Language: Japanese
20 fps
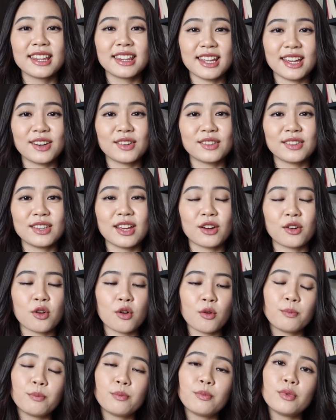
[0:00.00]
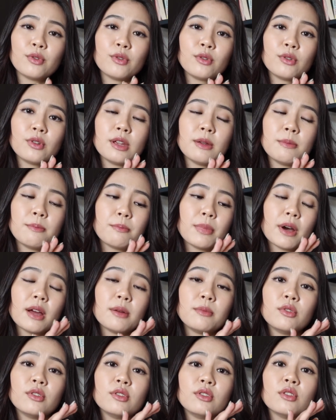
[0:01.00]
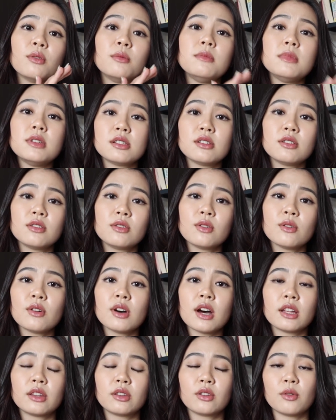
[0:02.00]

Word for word: なのでコップ1杯分の水とあ